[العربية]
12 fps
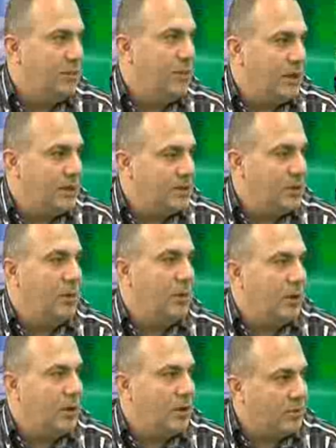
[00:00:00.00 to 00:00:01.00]
بآسيا
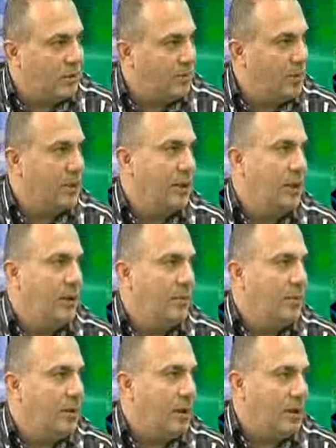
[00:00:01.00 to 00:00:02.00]
وبالعرب كبرت
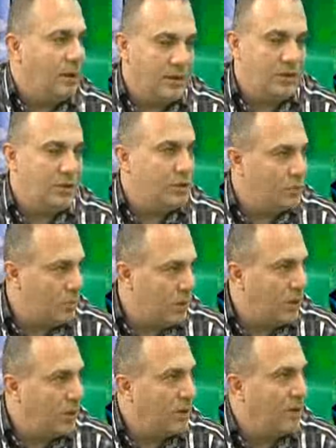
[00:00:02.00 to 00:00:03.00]
اللعبة على رجعت
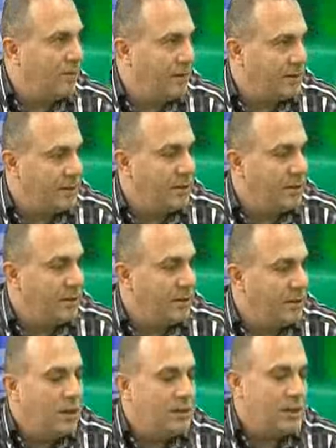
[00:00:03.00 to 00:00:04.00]
شوي نفست
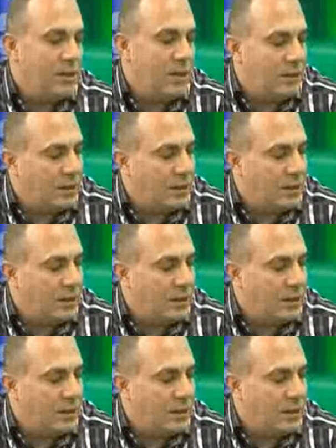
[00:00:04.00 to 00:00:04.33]
إذا نحن